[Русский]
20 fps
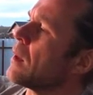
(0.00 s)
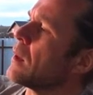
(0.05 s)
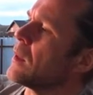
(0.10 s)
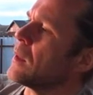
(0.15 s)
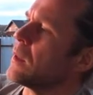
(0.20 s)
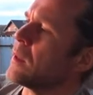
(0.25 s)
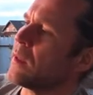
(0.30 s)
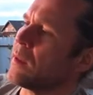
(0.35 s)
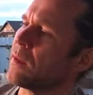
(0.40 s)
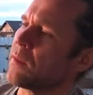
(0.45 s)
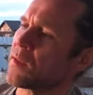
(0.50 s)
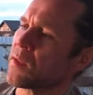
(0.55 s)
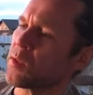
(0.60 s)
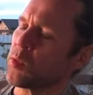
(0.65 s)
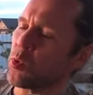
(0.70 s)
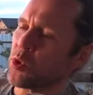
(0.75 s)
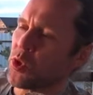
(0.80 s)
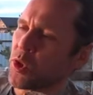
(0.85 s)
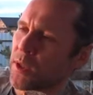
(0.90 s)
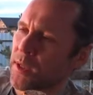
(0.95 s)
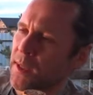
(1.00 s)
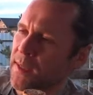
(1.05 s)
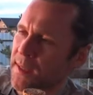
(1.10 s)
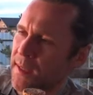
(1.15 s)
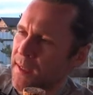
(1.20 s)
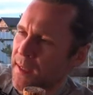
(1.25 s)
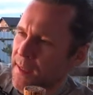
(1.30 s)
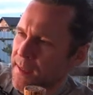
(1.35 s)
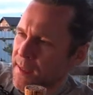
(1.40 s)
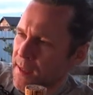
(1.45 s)
И в случае,
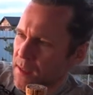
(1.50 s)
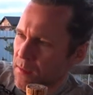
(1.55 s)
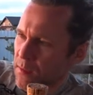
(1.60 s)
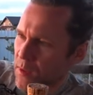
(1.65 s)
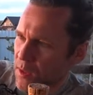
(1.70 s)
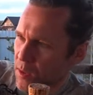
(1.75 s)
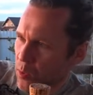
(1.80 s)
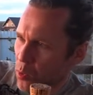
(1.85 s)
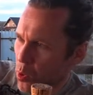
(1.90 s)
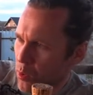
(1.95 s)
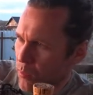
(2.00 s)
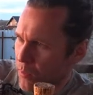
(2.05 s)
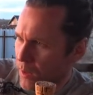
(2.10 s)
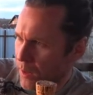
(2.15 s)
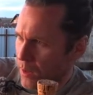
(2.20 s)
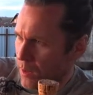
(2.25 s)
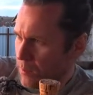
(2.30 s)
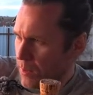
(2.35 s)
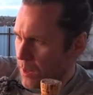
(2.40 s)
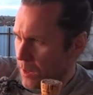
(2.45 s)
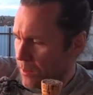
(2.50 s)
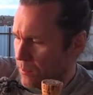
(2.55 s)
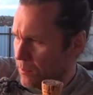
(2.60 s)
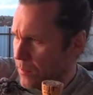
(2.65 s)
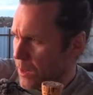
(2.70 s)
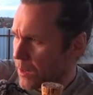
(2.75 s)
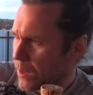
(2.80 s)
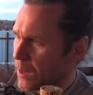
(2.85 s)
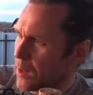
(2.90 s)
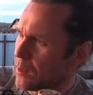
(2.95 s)
если есть известковые или
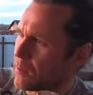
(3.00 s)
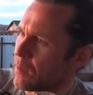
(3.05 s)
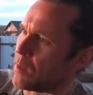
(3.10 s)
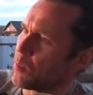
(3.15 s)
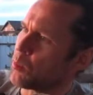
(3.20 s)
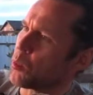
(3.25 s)
мергелевая